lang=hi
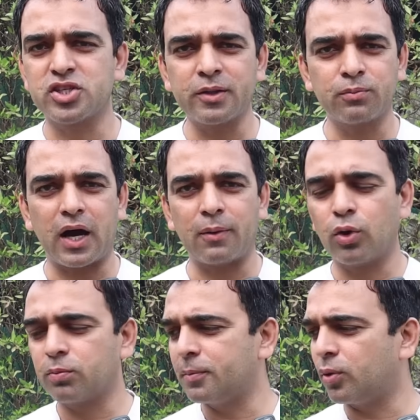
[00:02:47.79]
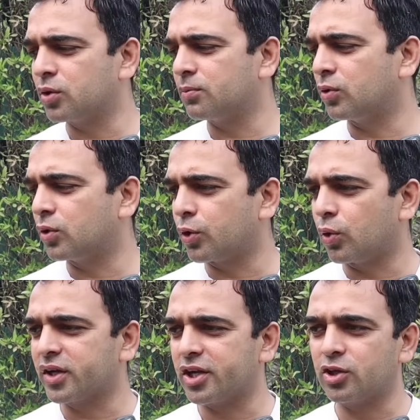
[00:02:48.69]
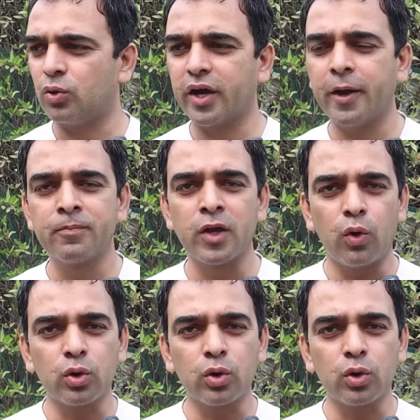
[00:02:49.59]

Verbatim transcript: शायद आप लोग भी बहुत उनको नोट करते होंगे